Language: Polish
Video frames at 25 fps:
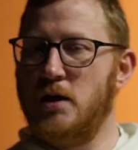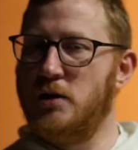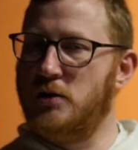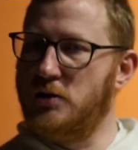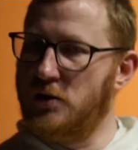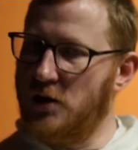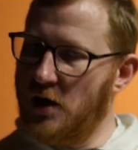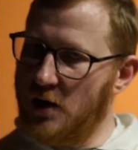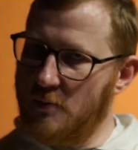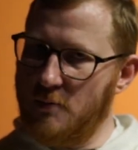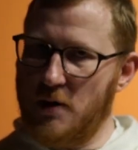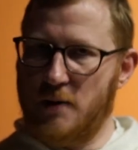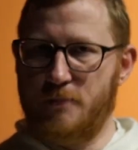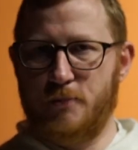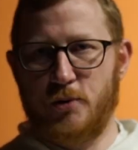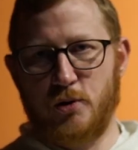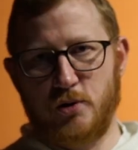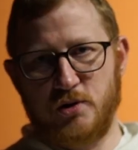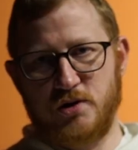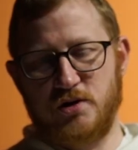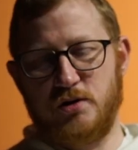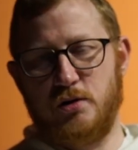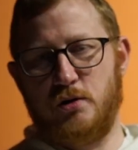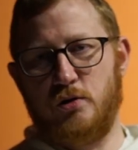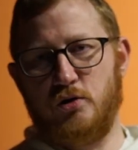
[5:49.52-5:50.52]
Nie ma
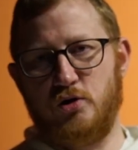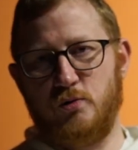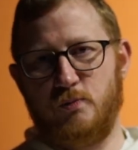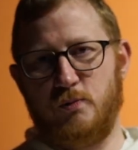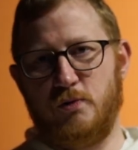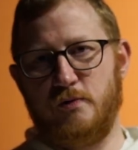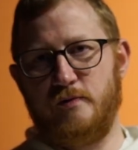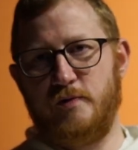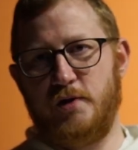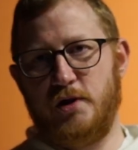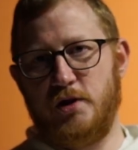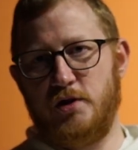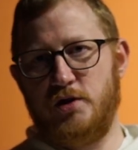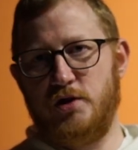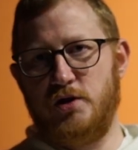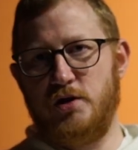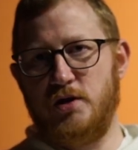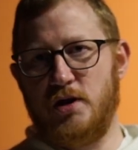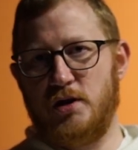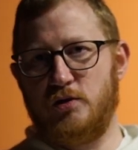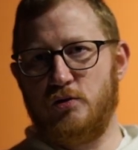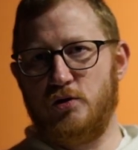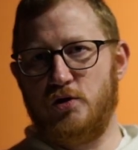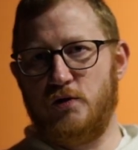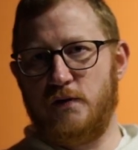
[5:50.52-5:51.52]
prostych odpowiedzi
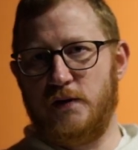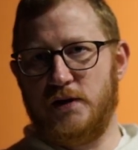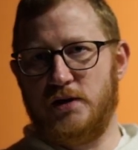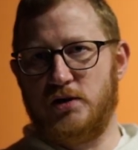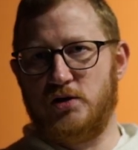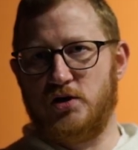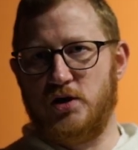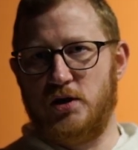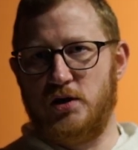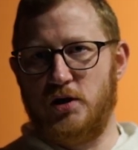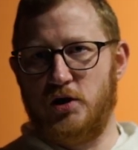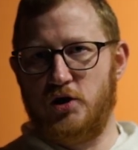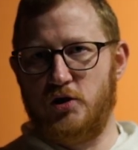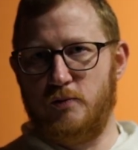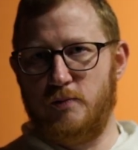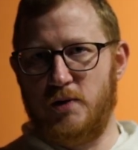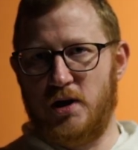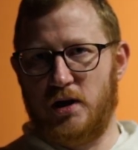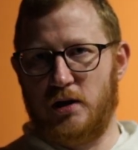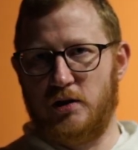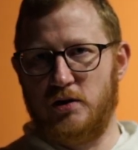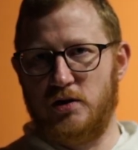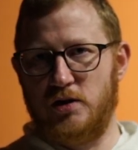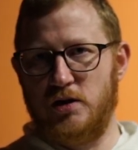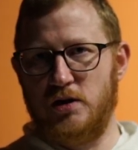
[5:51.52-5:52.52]
na doświadczenie
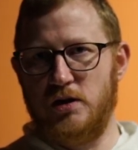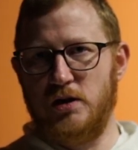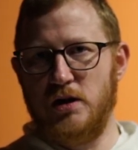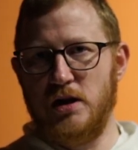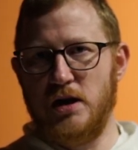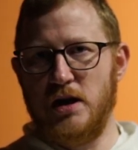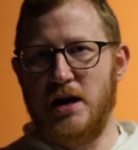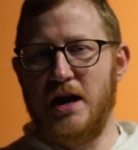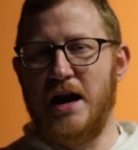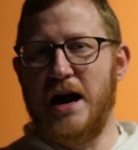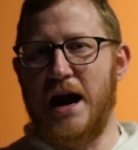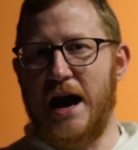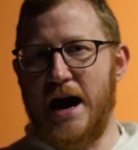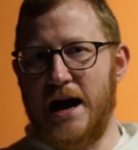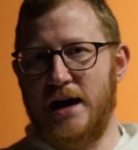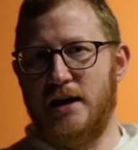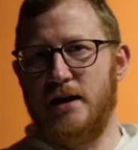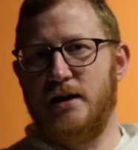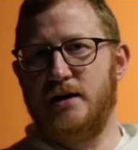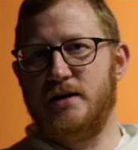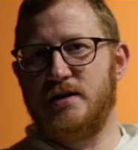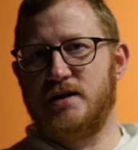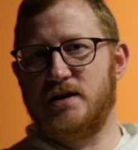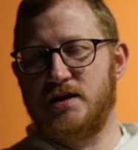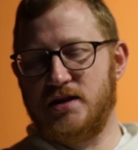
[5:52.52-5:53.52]
śmierci,
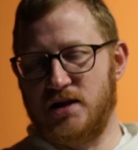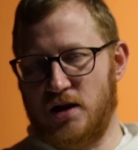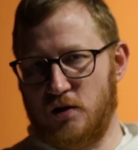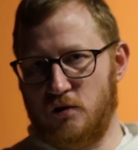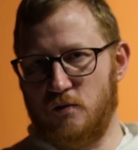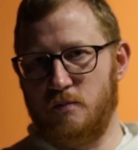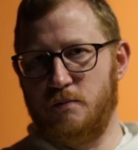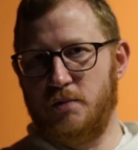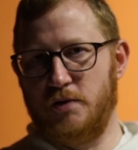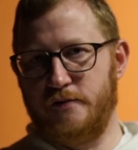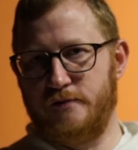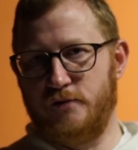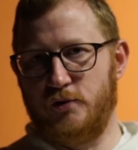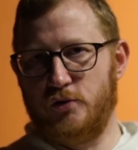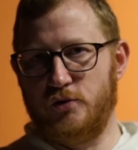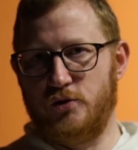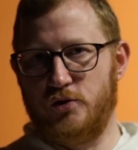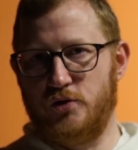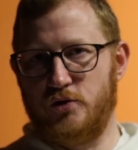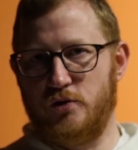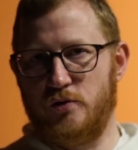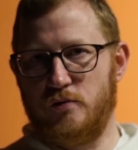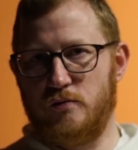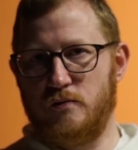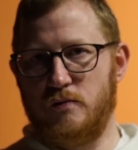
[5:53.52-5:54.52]
ale z całą
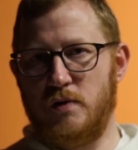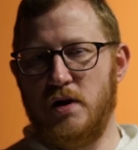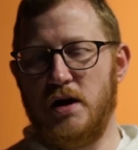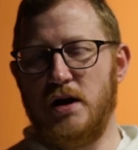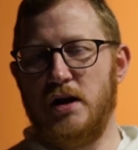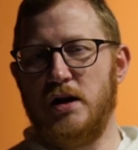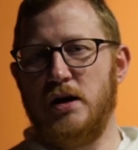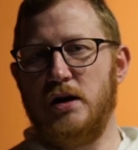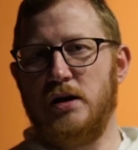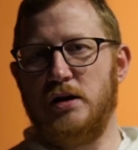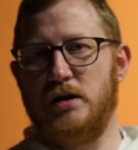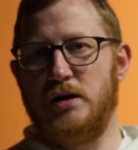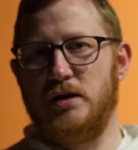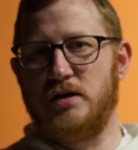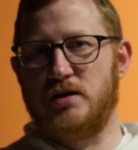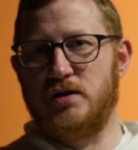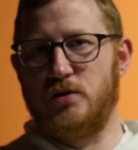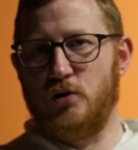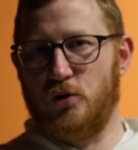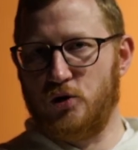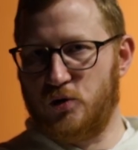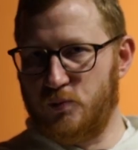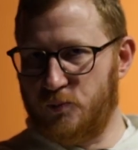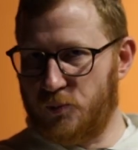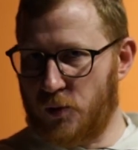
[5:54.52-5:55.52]
pewnością jest
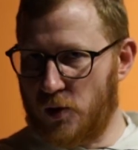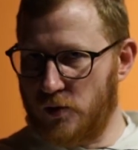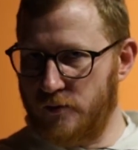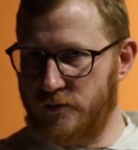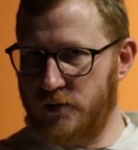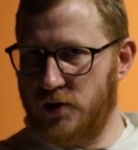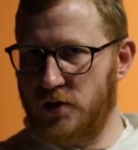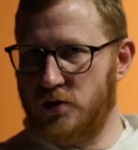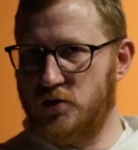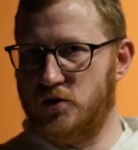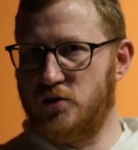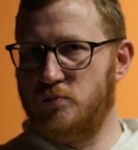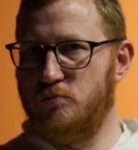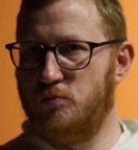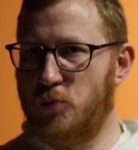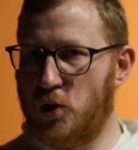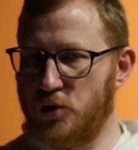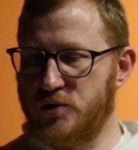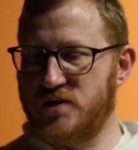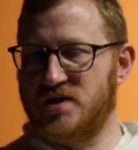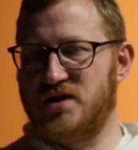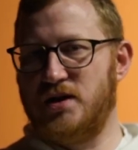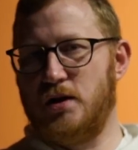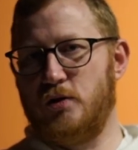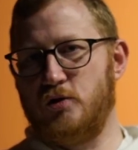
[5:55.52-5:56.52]
odpowiedź,
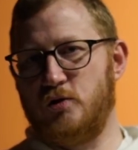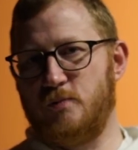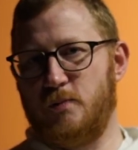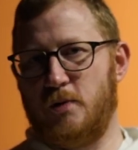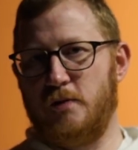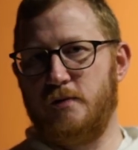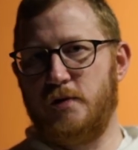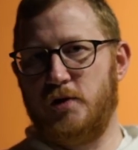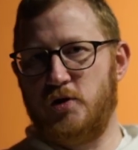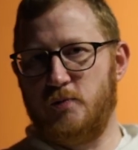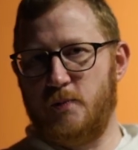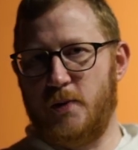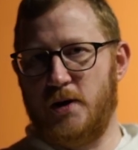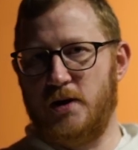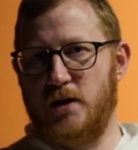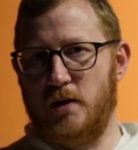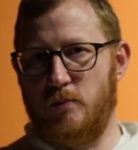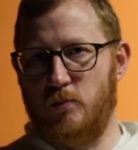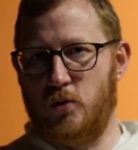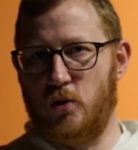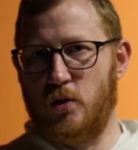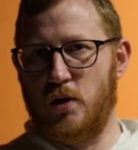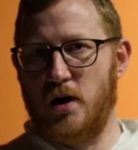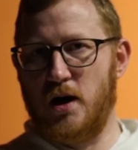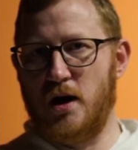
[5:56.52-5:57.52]
mocna odpowiedź Pana
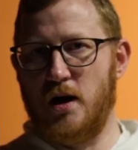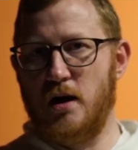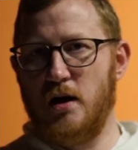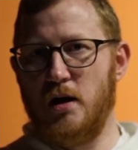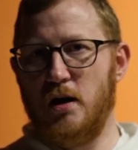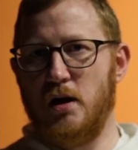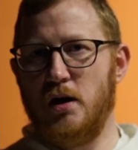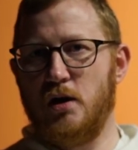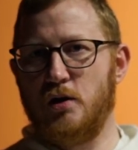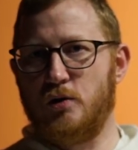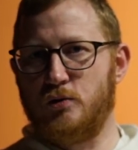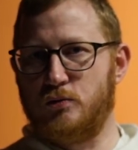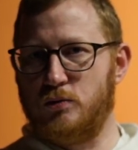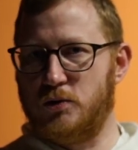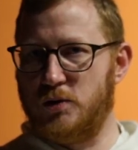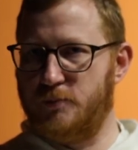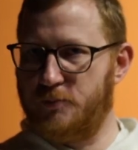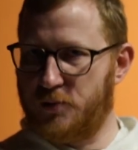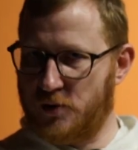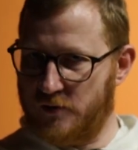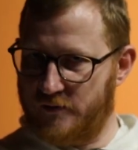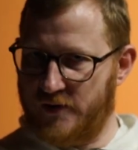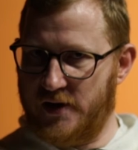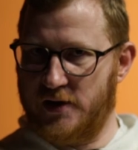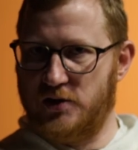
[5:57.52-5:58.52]
Boga, który
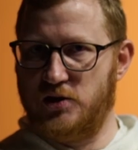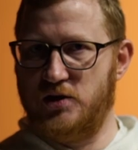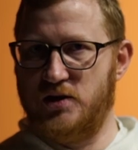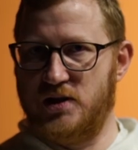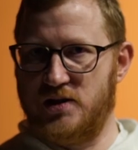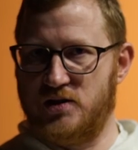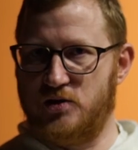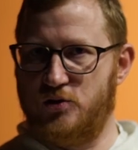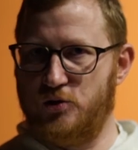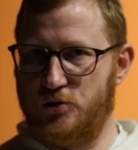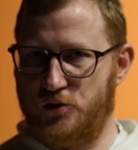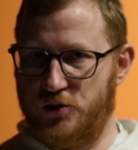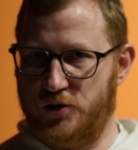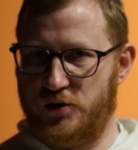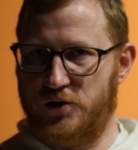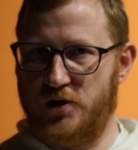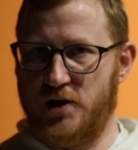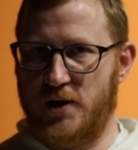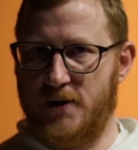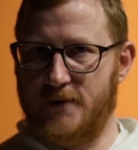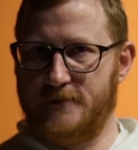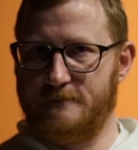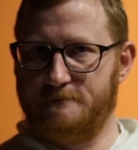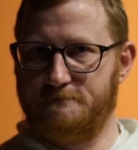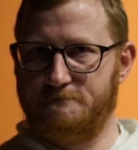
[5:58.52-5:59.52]
prowadzi nas do
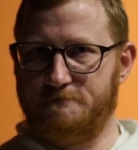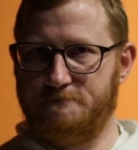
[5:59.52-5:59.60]
życia.